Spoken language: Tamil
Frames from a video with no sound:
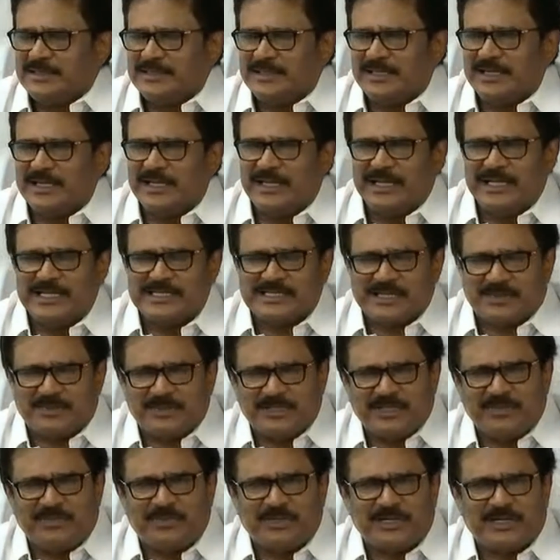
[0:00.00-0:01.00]
அதில்
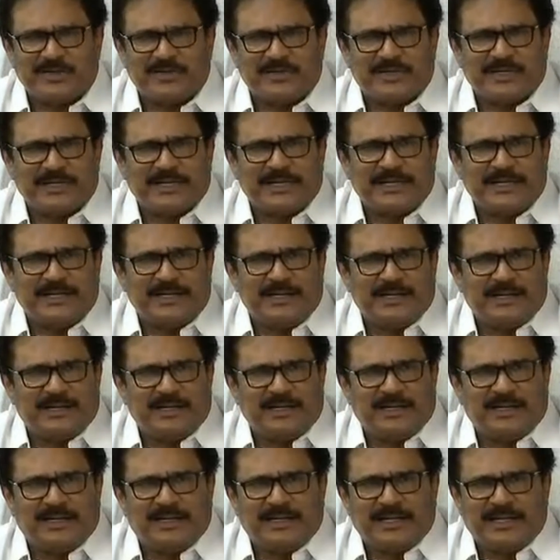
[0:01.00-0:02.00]
சம்மந்தப்பட்டவர்கள்
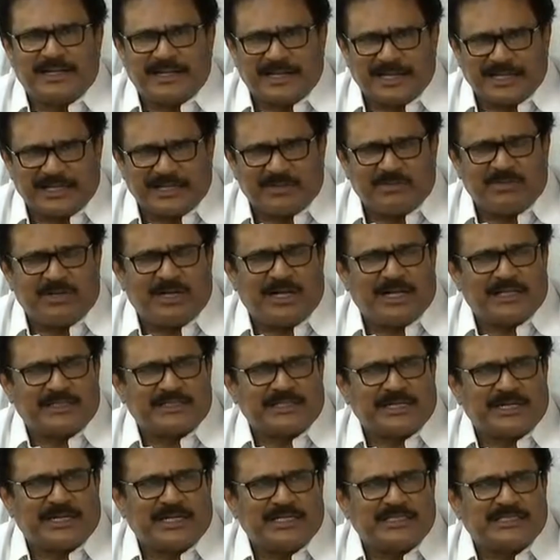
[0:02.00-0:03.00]
யதார்த்தமாக
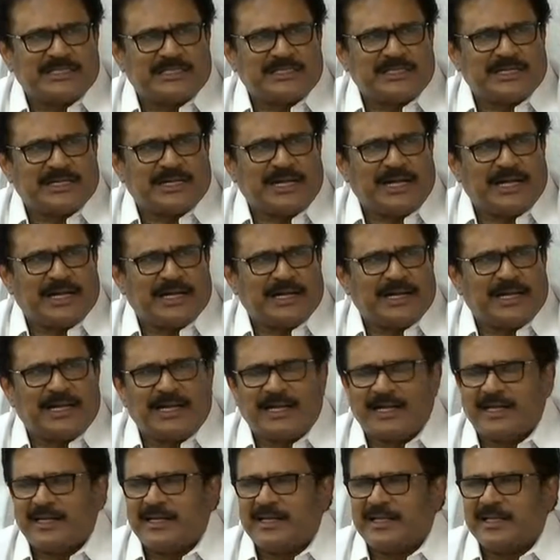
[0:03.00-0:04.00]
ஆக்சிடெண்ட்டில் செத்துருக்காங்களா
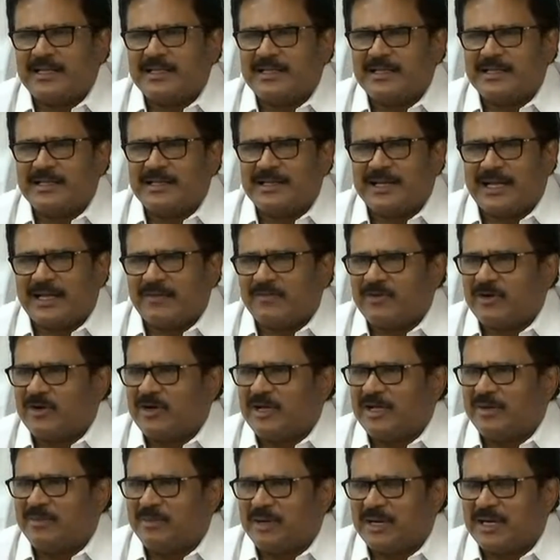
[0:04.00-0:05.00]
அல்லது
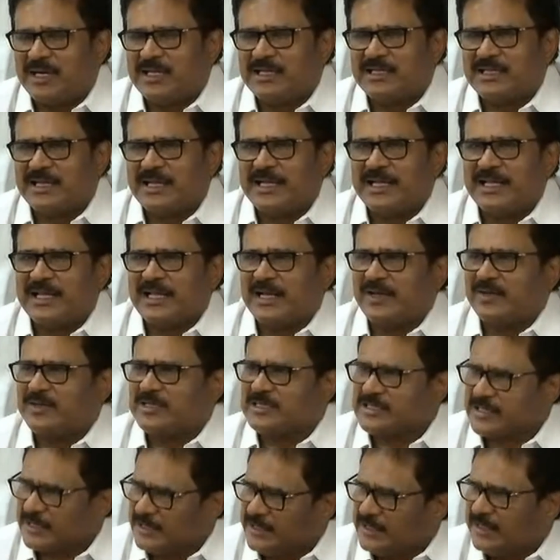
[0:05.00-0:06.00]
அவர்களுடைய மரணத்தில் ஏதாவது
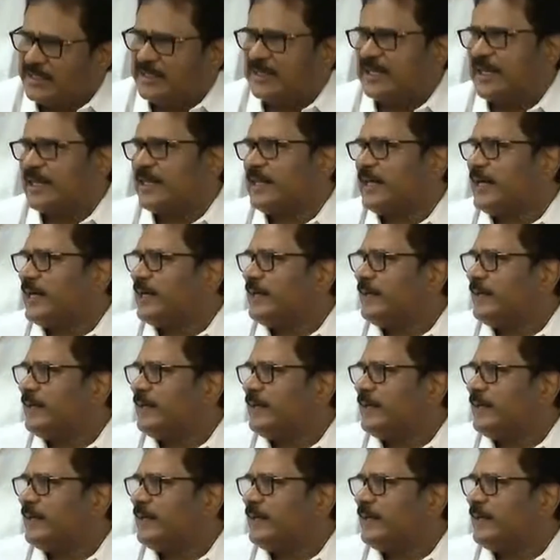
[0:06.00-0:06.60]
சதி இருக்கிறதா